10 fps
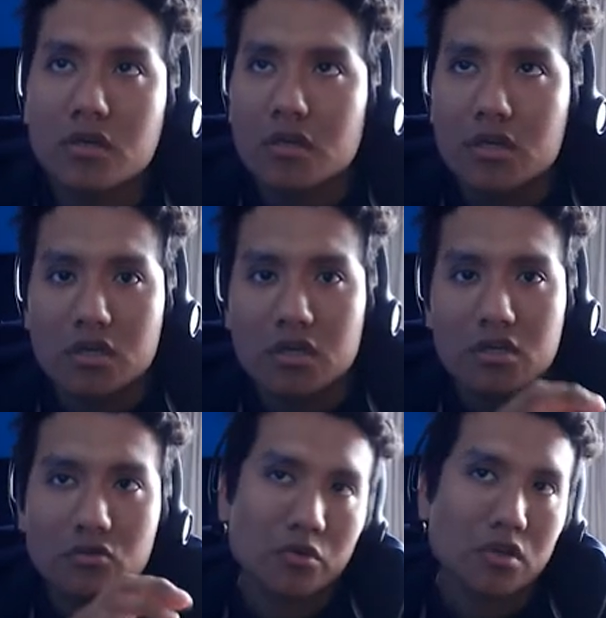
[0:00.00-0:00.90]
y
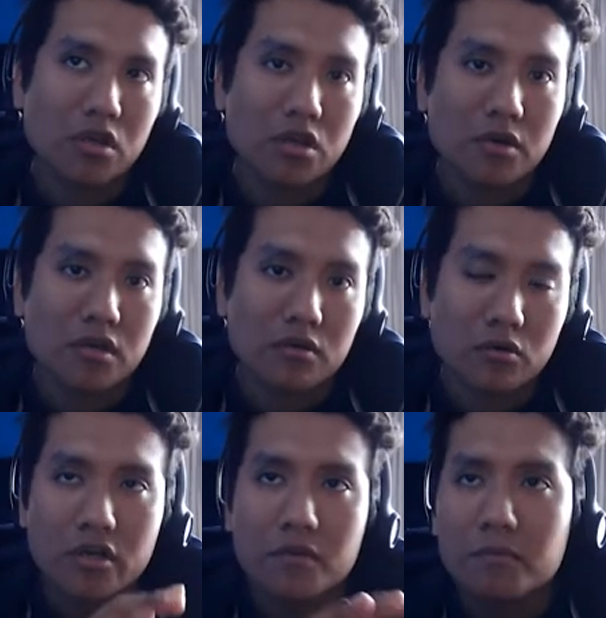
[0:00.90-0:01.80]
subir de nivel, ¿ok?
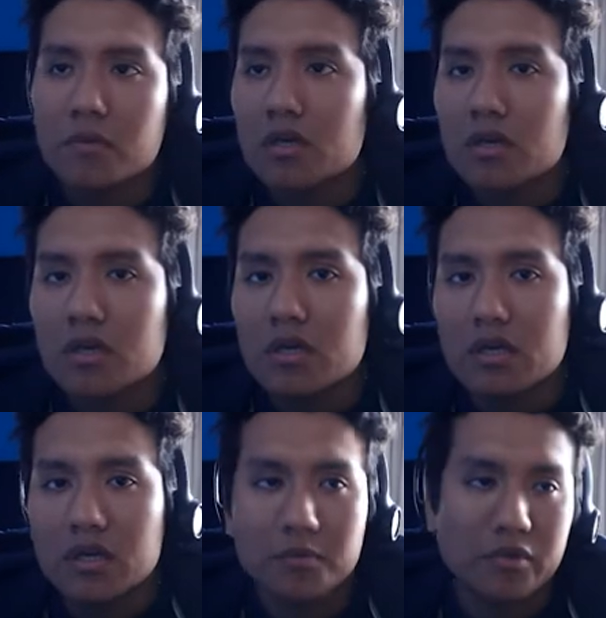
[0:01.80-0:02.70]

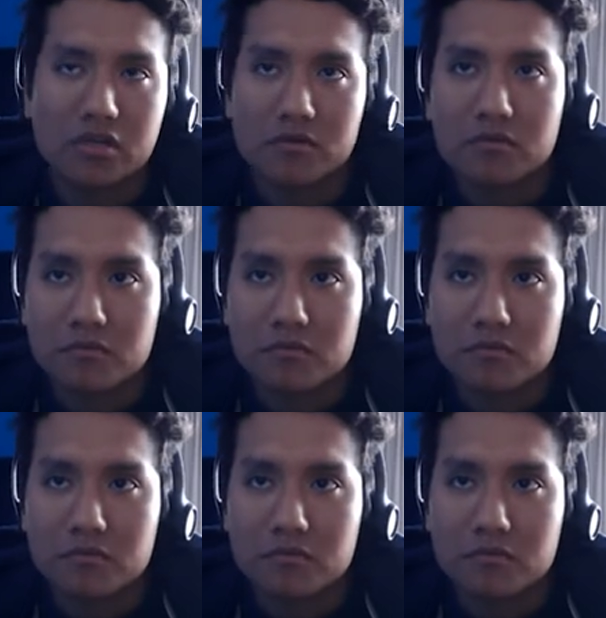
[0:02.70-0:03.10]
Para eso.